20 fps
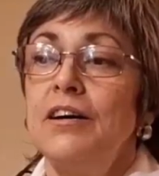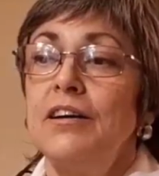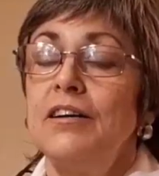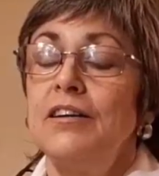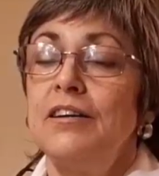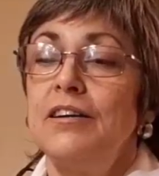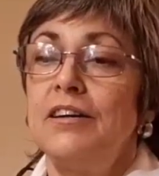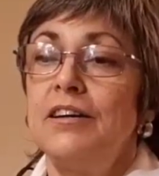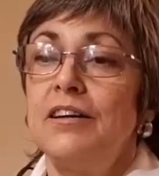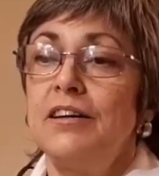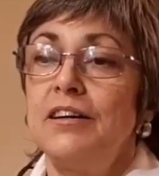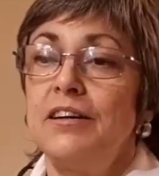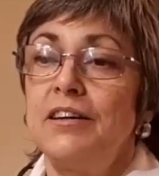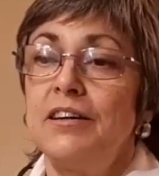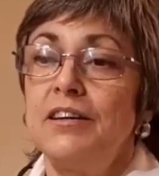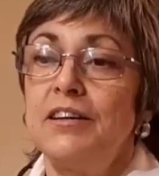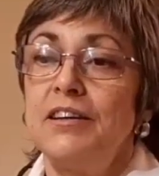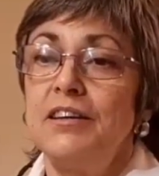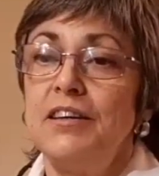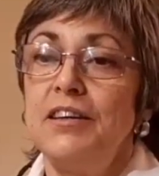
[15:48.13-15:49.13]

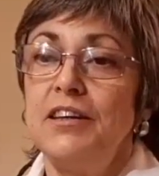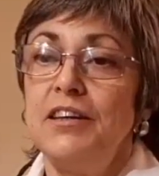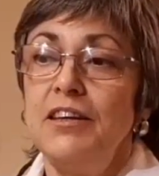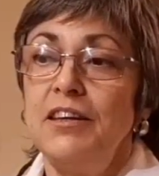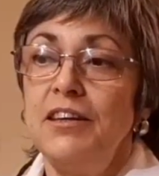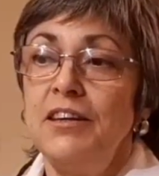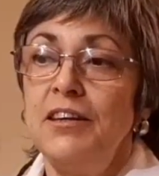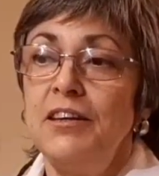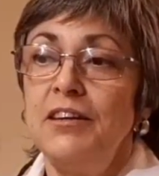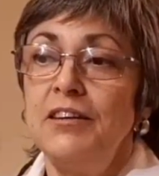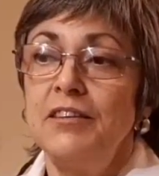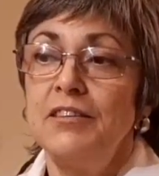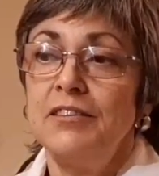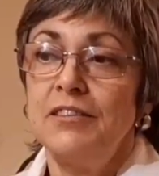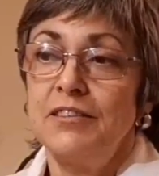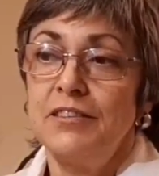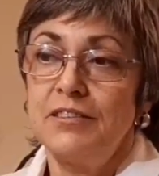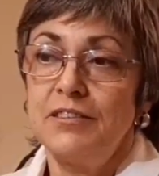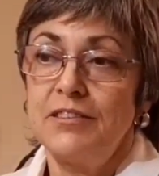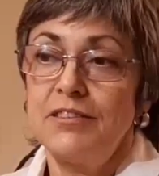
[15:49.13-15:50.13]
А, и
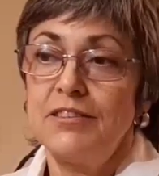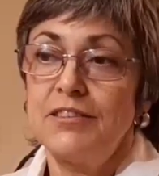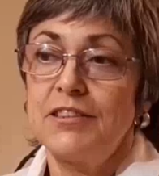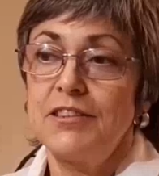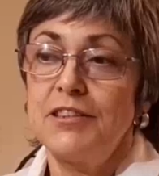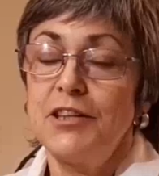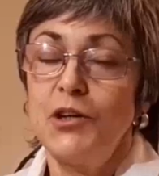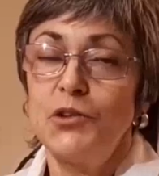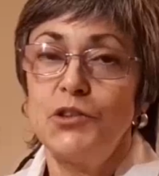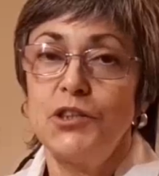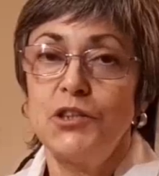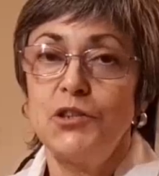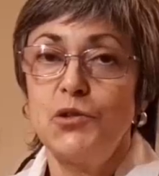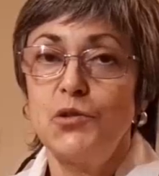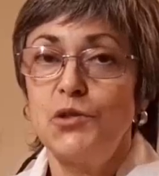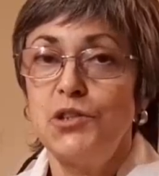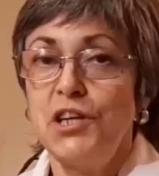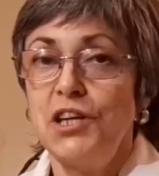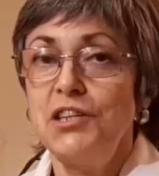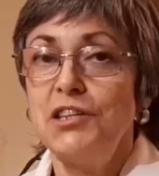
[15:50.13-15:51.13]
э, создается
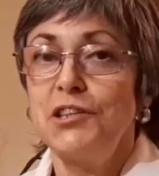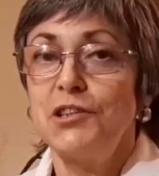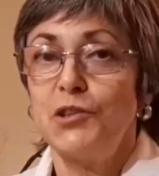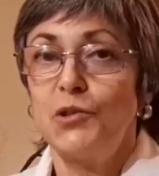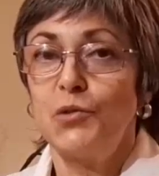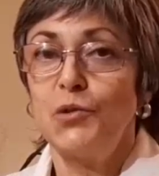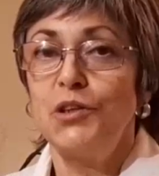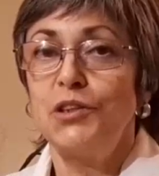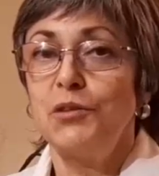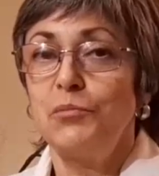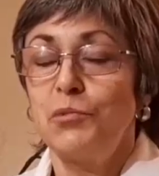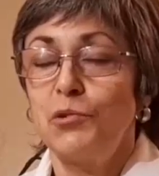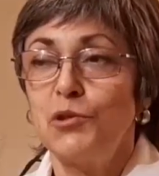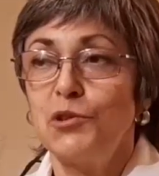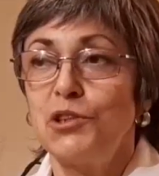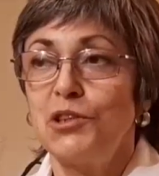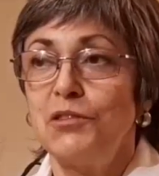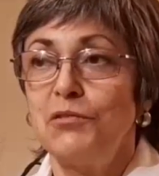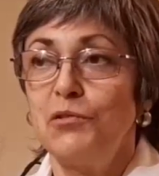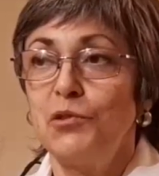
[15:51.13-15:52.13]
ощущение, что это
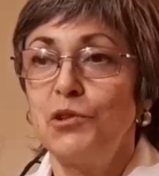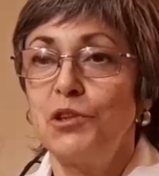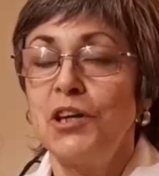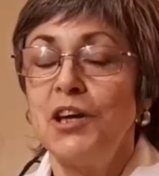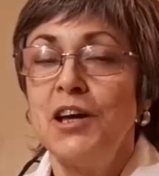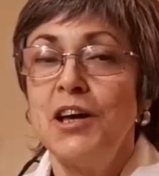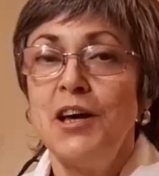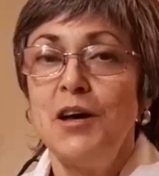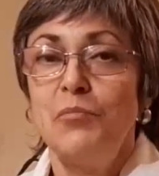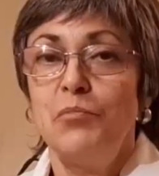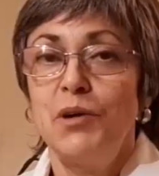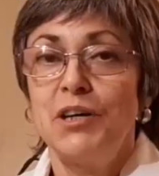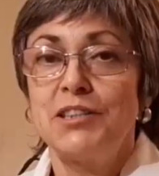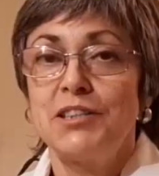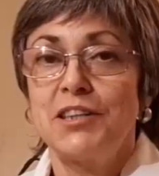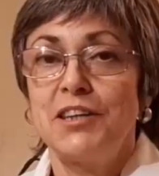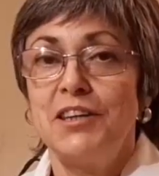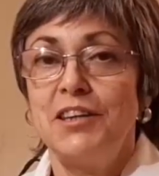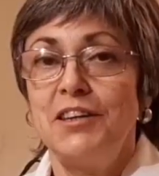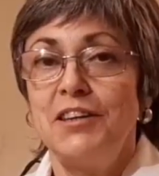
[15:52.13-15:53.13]
просто вот
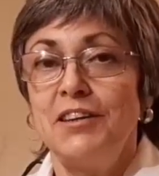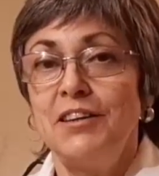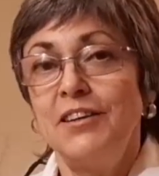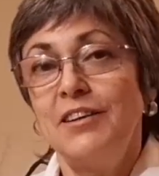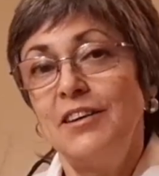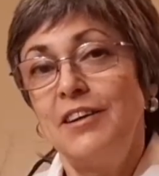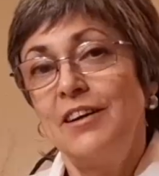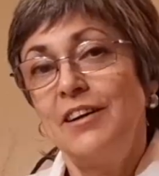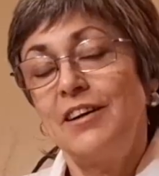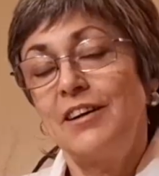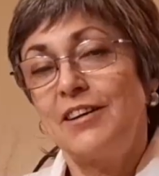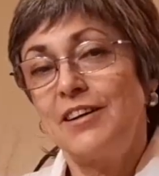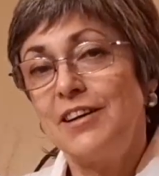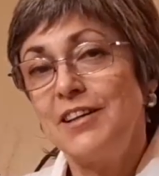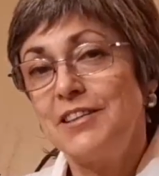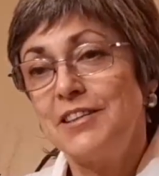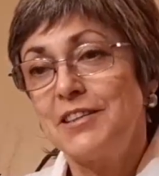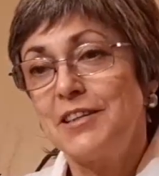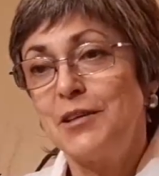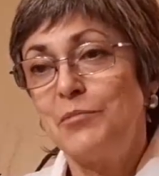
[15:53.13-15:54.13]
мазки
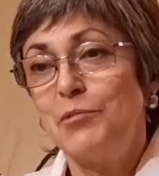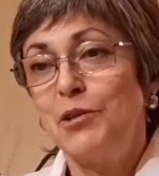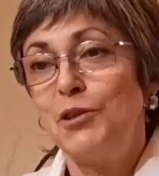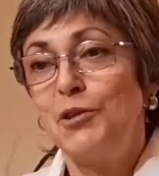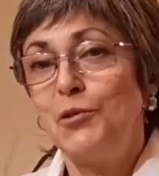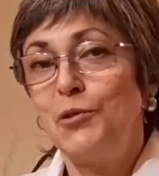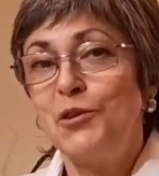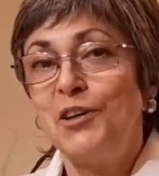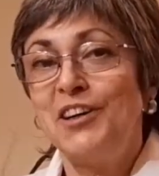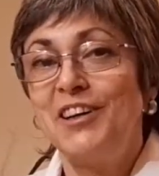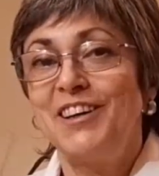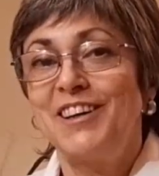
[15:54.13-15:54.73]
красками, но